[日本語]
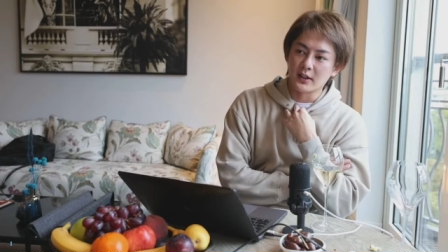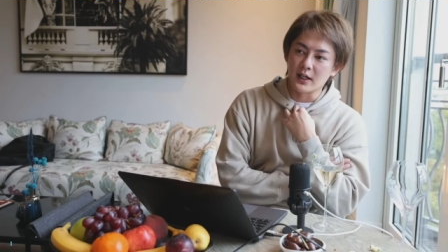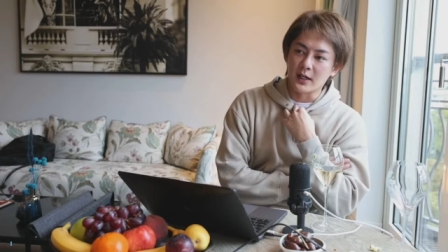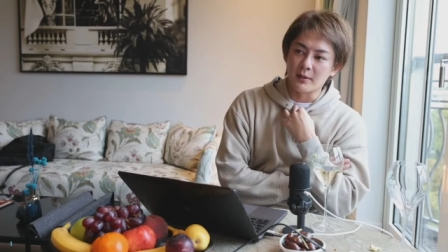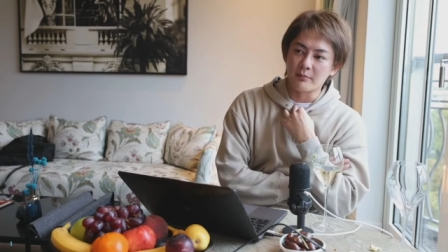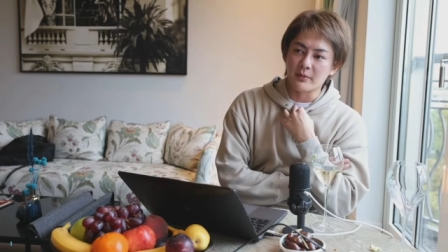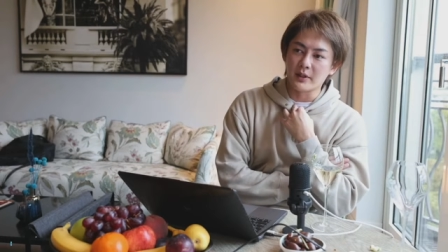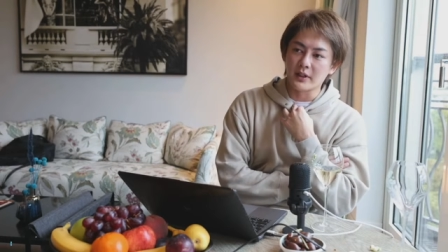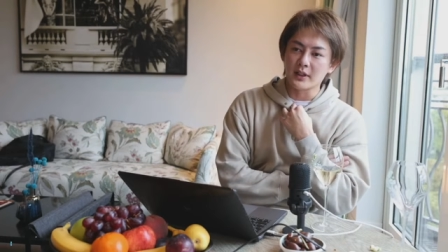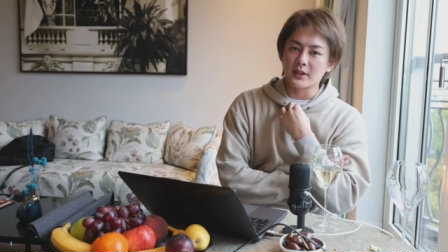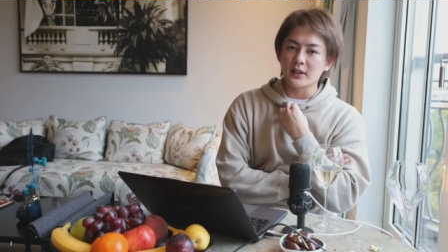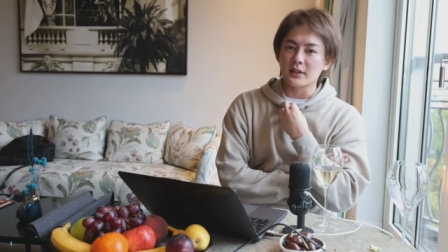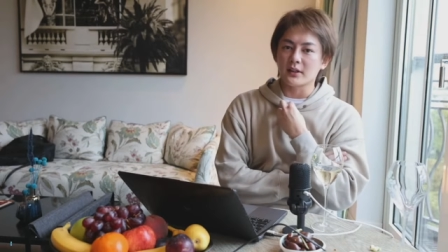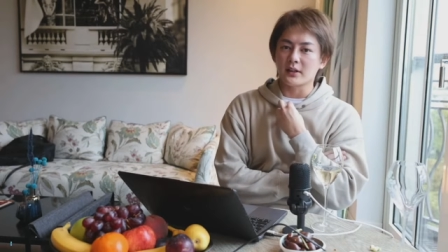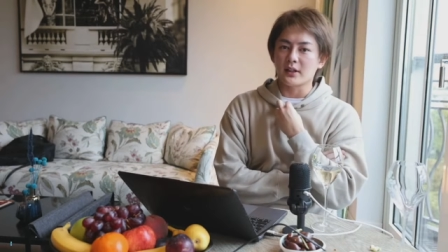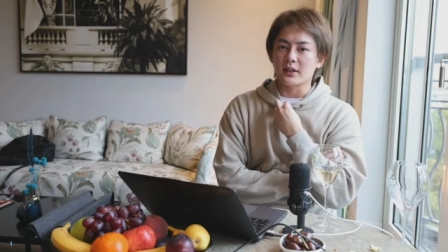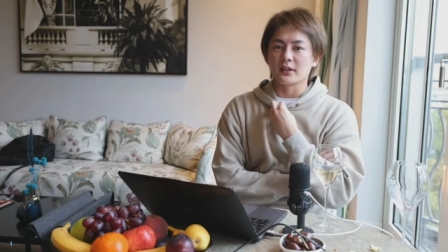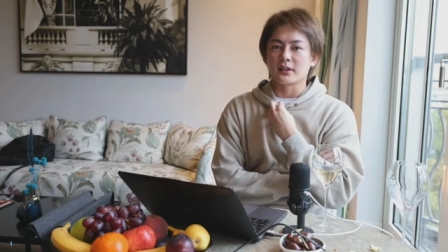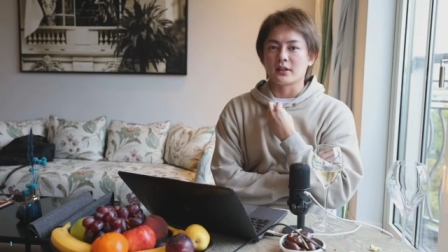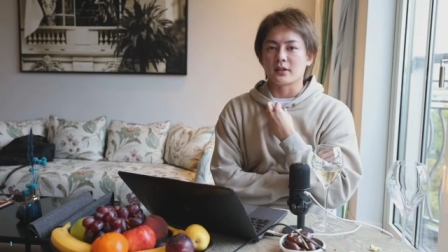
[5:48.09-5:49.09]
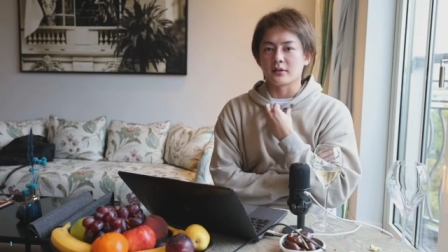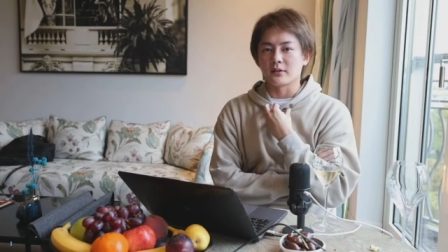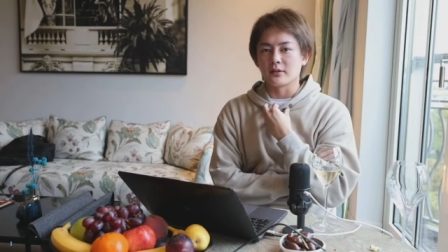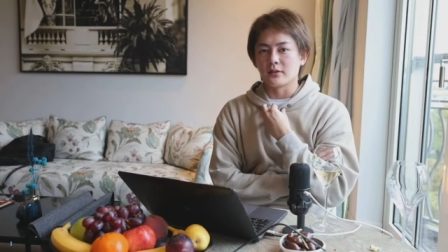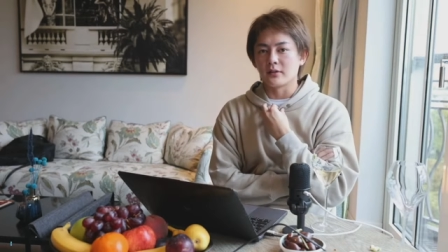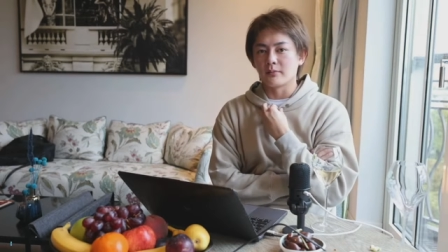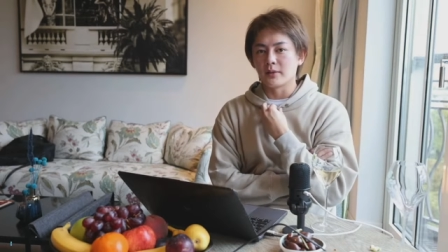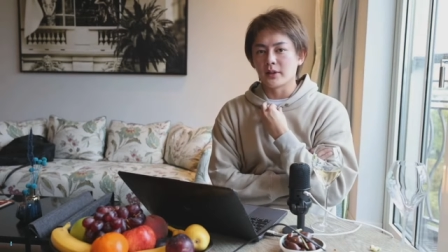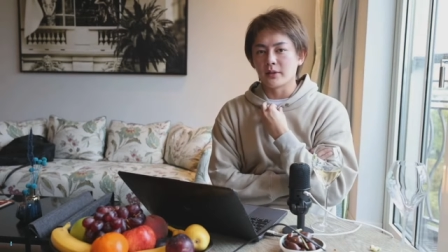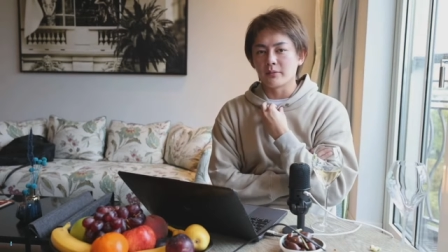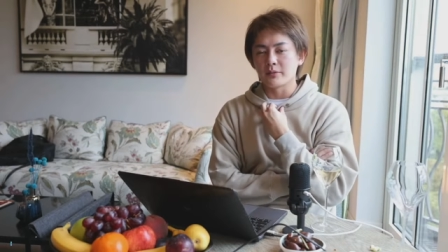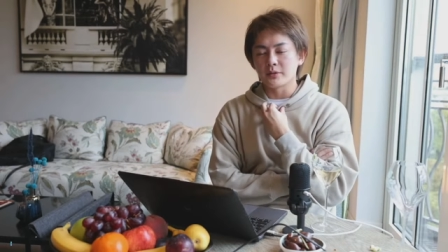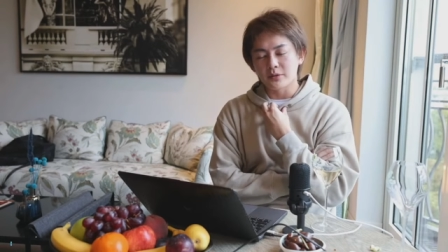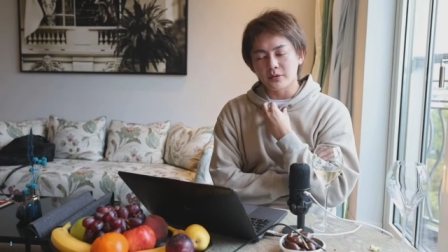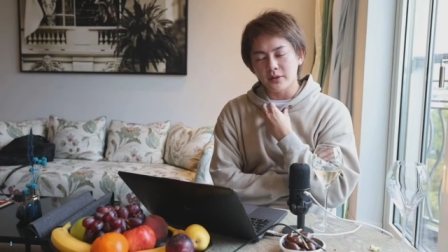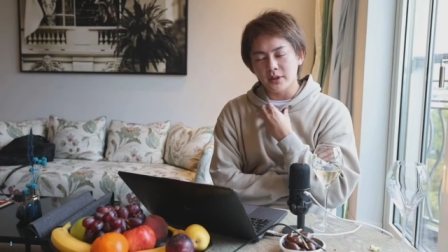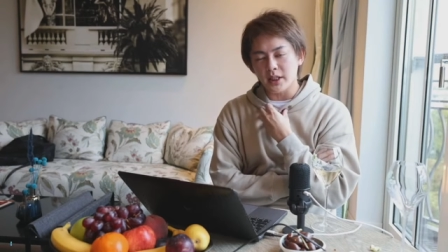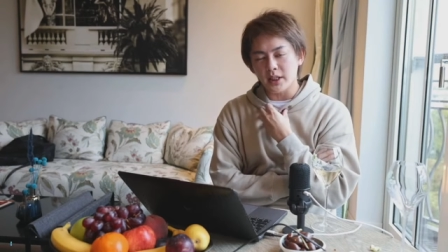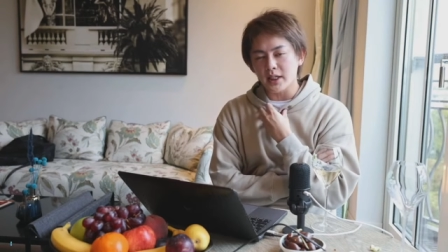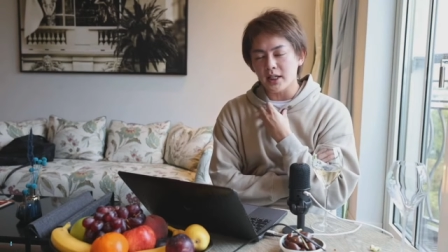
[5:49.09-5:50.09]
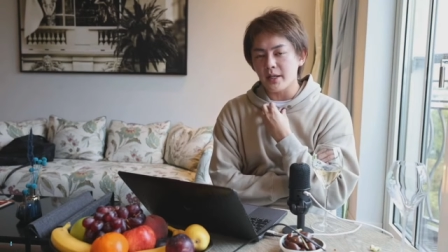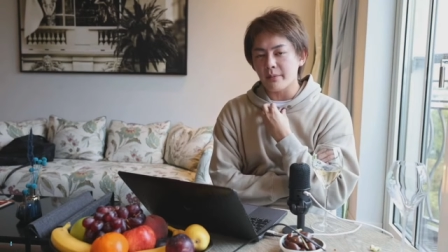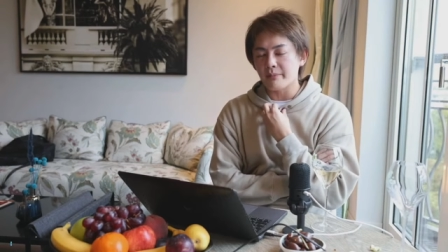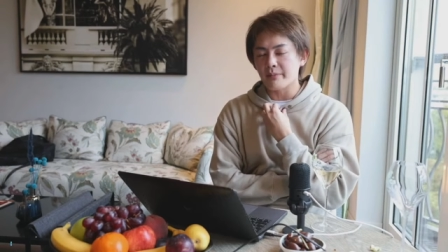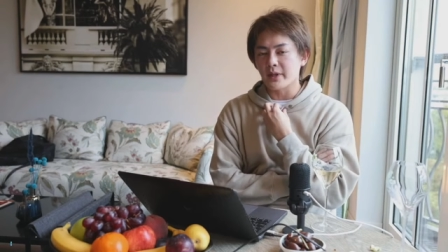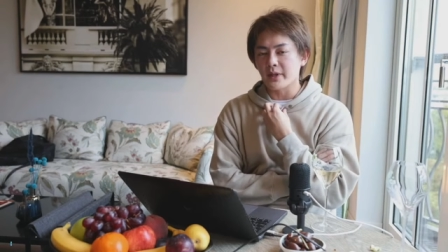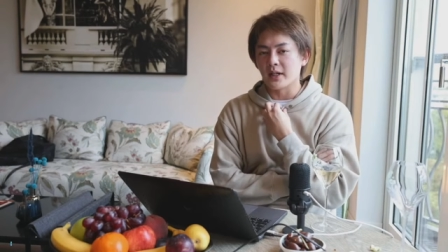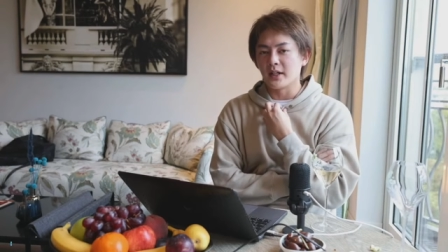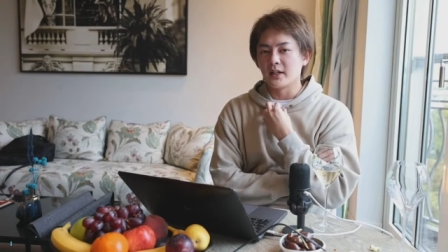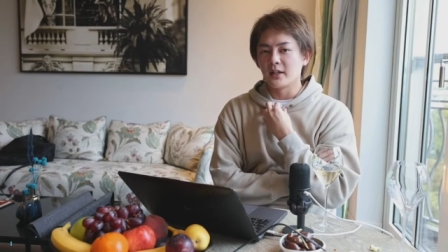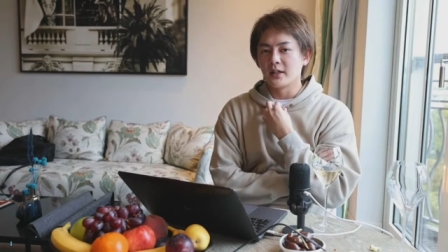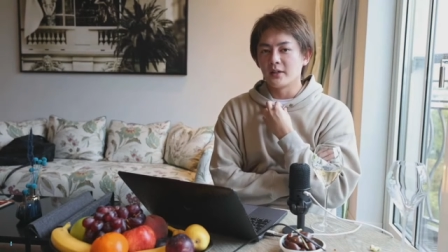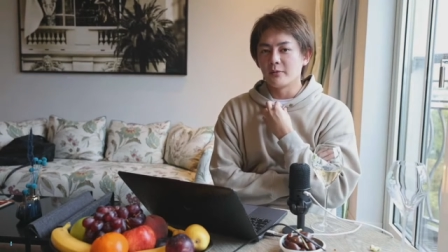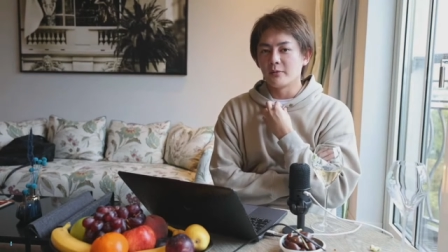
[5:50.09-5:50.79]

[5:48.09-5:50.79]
あんま言いたくないんだけど、まあでもそこだけはやっぱ